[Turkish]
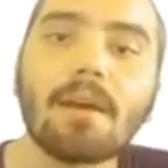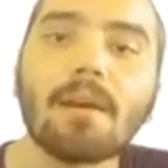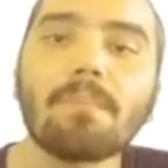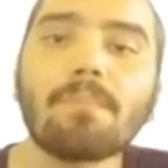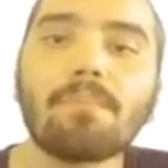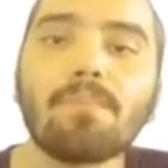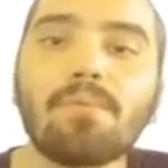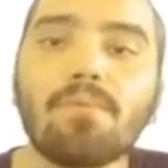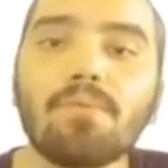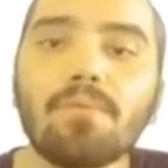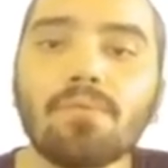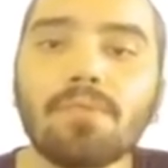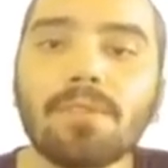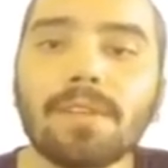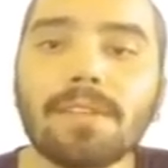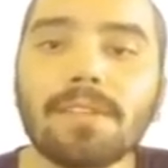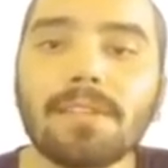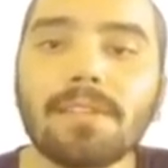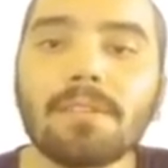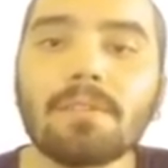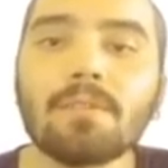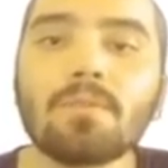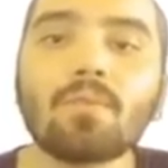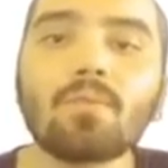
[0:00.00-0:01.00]

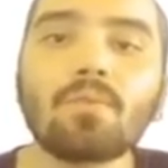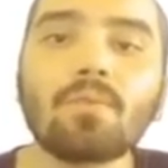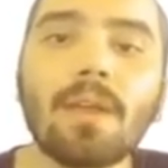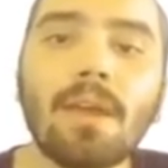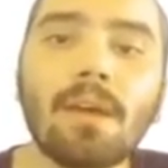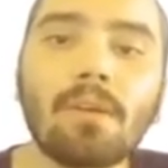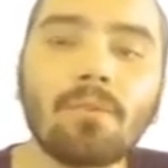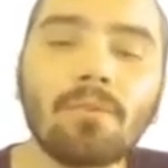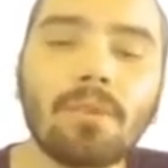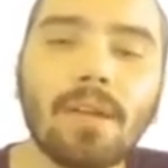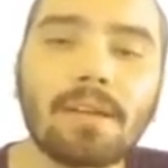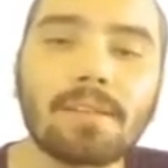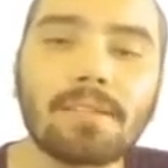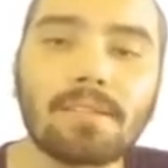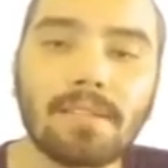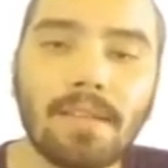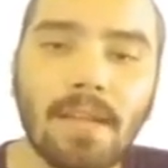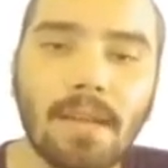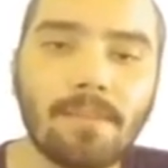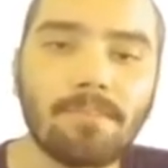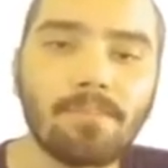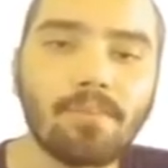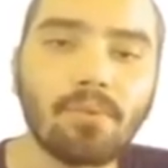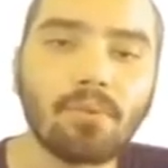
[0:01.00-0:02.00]
buradaki nükleonlar
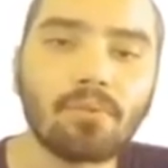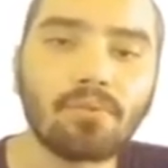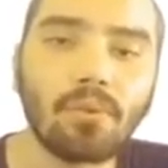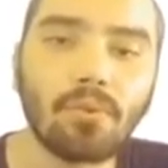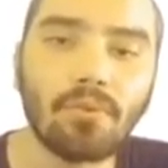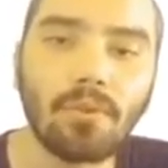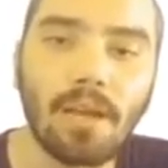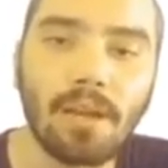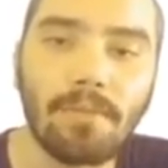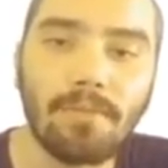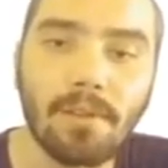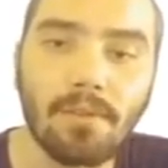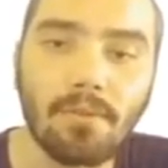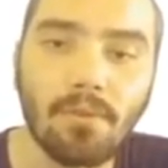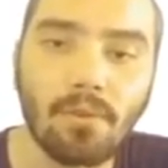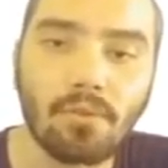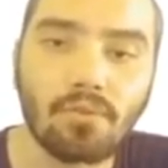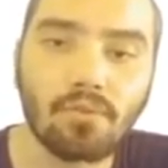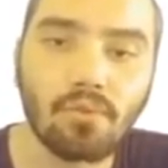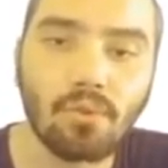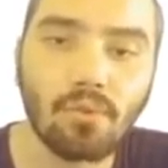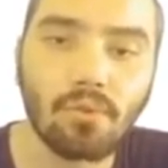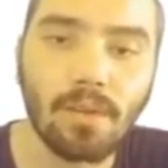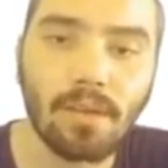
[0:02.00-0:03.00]
yani protonlar ve
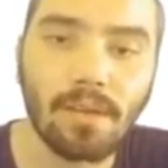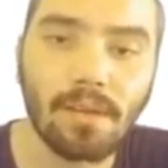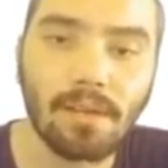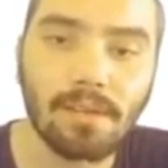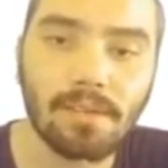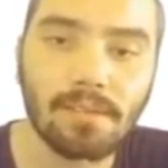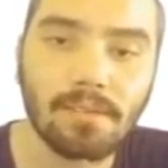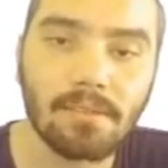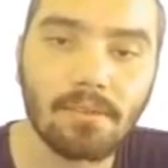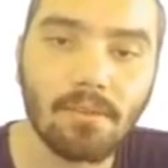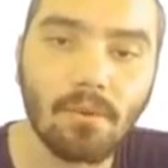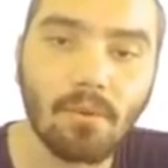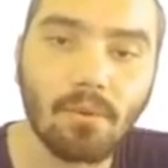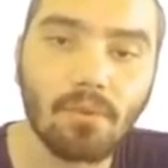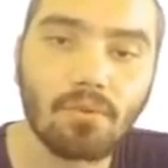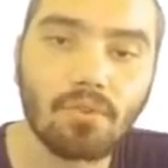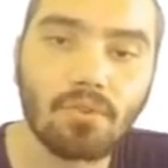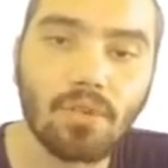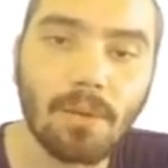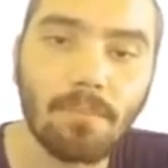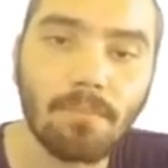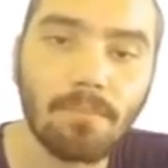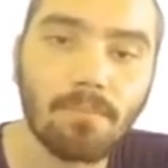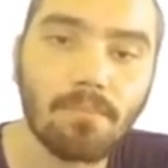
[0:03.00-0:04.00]
nötronlar arasında
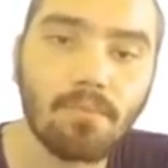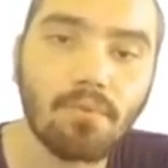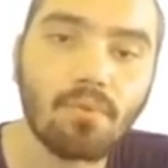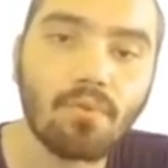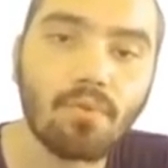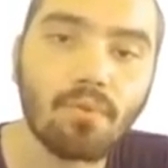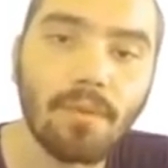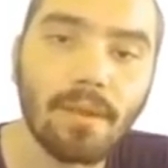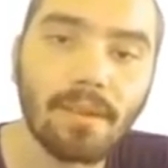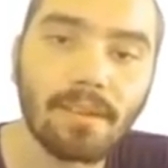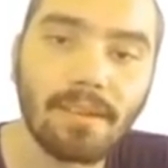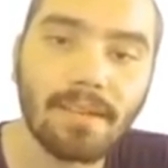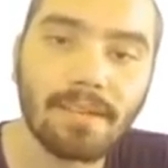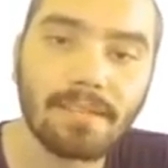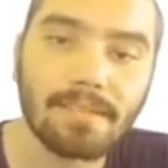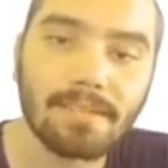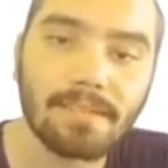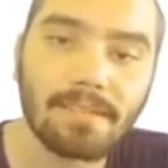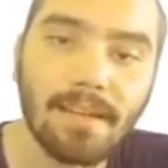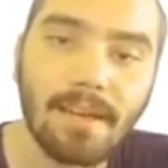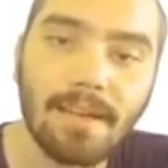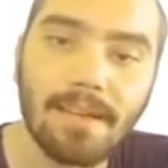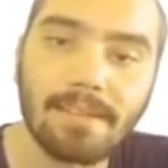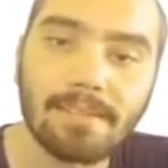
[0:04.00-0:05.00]
oluşan bu kuvvetler
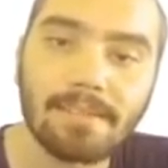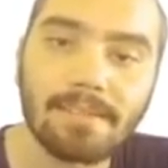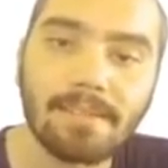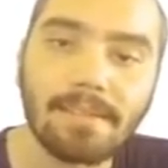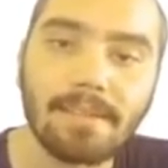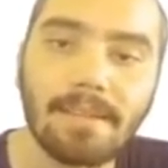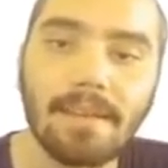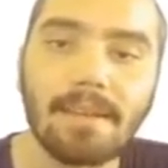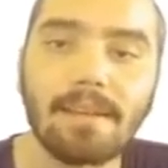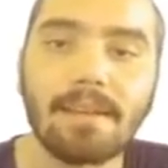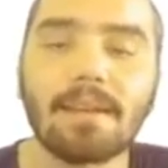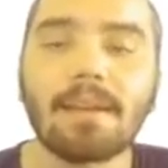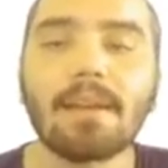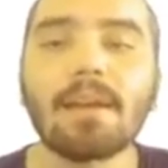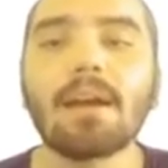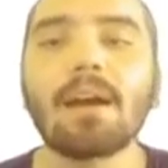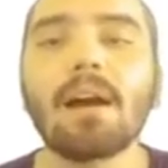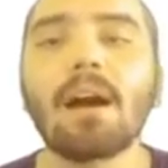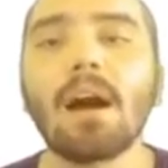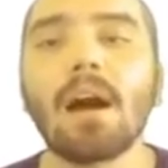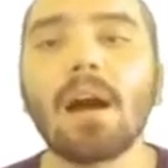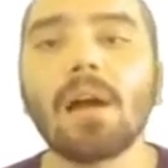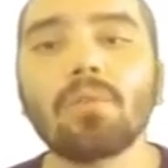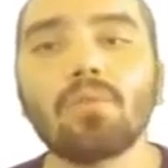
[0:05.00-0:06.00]
sayesinde
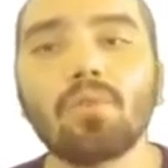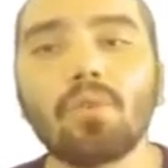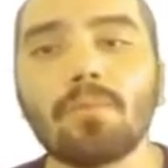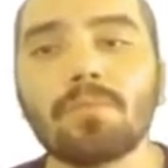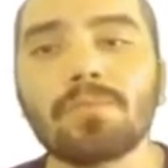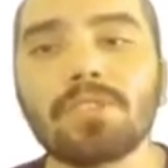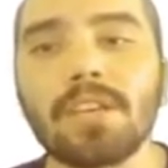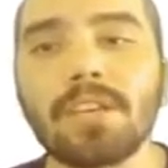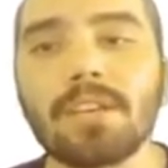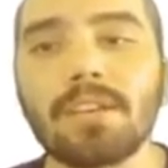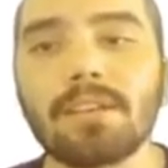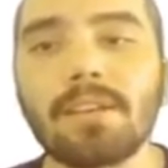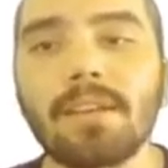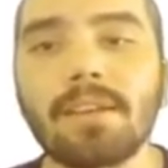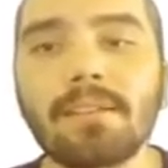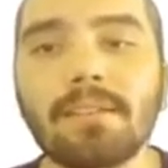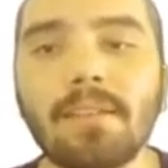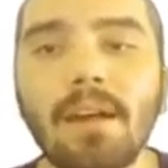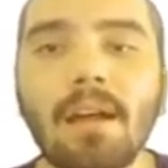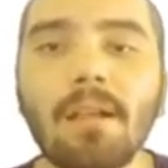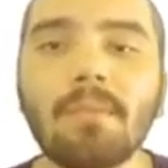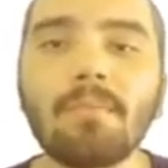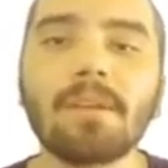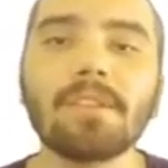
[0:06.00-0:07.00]
atom çekirdeği
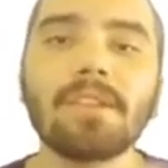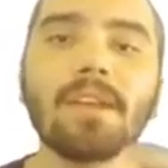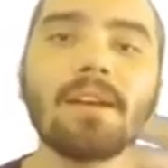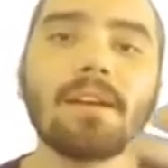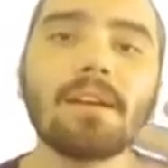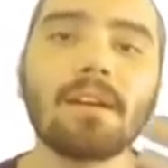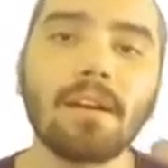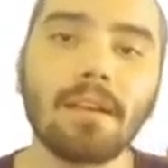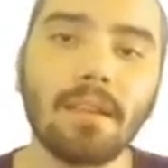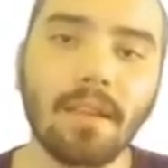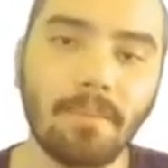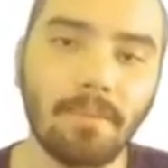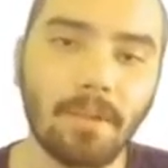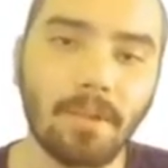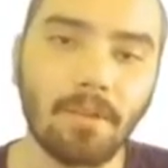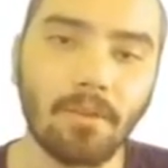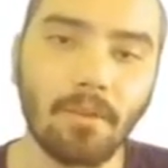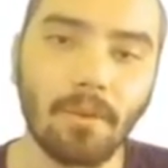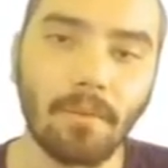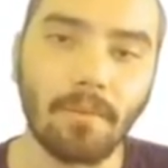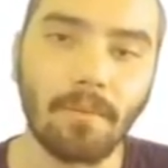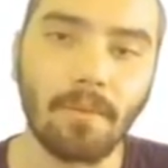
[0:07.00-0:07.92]
dağılmadan kalabiliyor.